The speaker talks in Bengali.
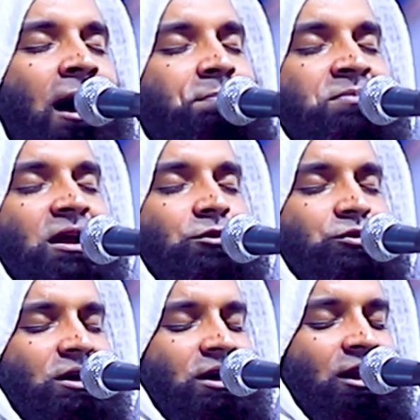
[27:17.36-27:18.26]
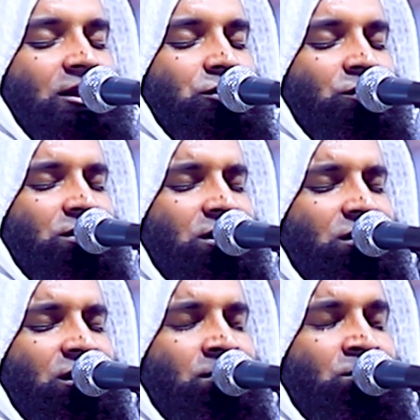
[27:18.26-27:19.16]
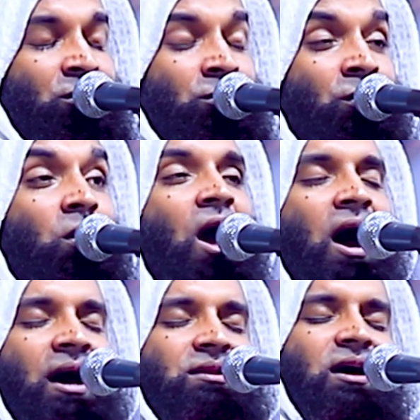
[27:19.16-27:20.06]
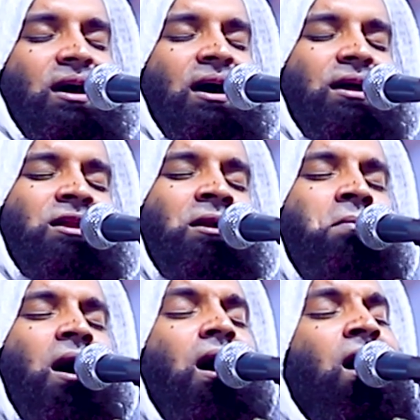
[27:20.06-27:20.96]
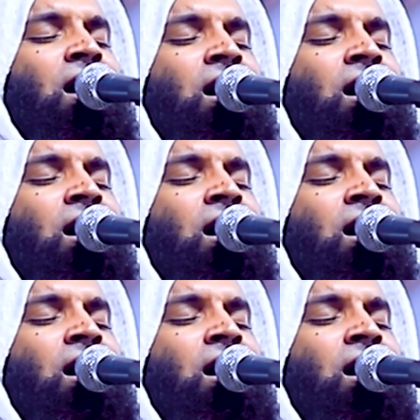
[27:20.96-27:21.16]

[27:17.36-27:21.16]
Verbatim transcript: আপনারা তো এখানে শুনতেছেন বন্ধু হাজার হাজার মা